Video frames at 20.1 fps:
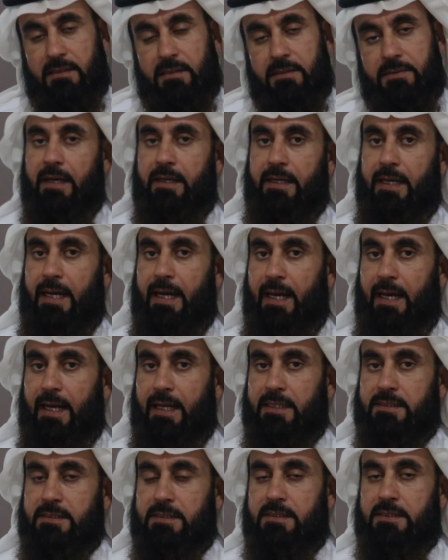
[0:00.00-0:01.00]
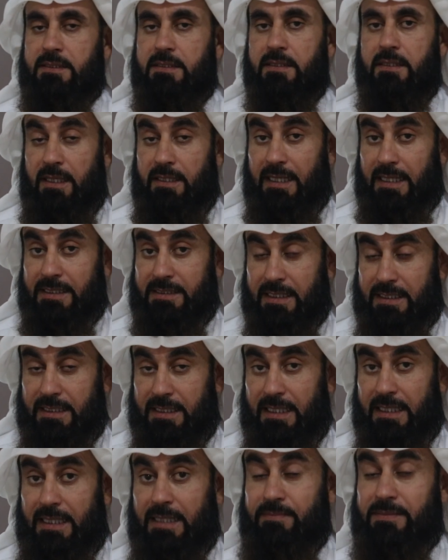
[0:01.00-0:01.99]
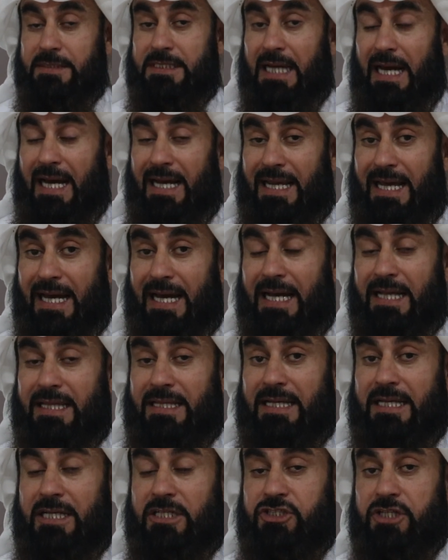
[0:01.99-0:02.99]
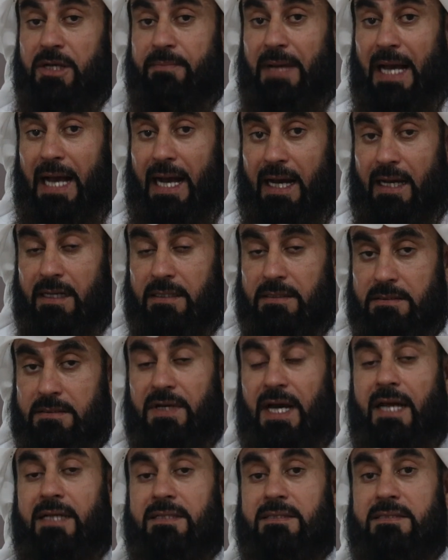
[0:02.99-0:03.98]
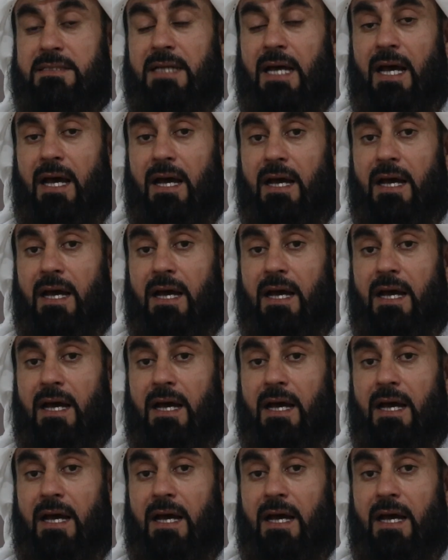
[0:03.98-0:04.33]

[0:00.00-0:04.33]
هيهات إذا تكلمت على هذه الجماعة فأنت